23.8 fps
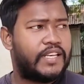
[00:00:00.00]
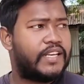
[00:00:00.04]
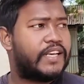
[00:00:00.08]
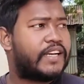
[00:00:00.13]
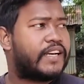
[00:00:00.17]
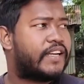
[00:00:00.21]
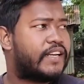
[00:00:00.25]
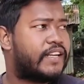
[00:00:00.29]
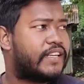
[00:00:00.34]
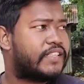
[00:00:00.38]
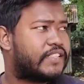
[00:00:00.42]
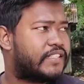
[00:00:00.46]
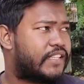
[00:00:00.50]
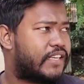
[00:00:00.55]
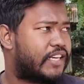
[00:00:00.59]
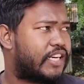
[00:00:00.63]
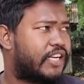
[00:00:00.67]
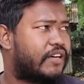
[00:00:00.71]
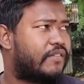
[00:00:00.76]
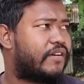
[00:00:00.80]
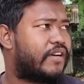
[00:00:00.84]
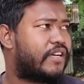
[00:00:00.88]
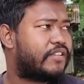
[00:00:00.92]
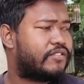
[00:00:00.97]
এখানে এসে
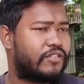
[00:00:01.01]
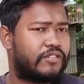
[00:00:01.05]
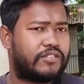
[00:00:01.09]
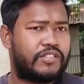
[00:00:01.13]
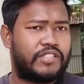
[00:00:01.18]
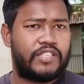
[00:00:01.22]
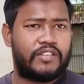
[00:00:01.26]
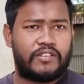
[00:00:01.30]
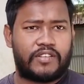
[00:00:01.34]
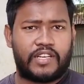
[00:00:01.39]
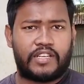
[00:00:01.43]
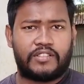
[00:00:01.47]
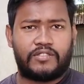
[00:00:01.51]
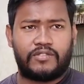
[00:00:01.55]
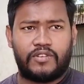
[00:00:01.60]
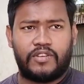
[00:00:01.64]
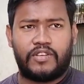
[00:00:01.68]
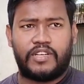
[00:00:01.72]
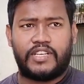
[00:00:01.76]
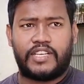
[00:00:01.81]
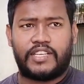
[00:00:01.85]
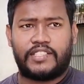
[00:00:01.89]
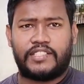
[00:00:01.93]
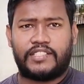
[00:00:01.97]
দেখলাম হ্যাঁ সত্যি ওটা চুরি
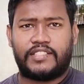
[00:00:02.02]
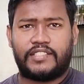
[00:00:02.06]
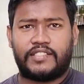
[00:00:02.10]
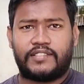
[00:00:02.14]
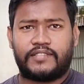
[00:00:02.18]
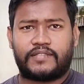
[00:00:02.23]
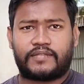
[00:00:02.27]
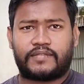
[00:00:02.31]
হয়ে গেছে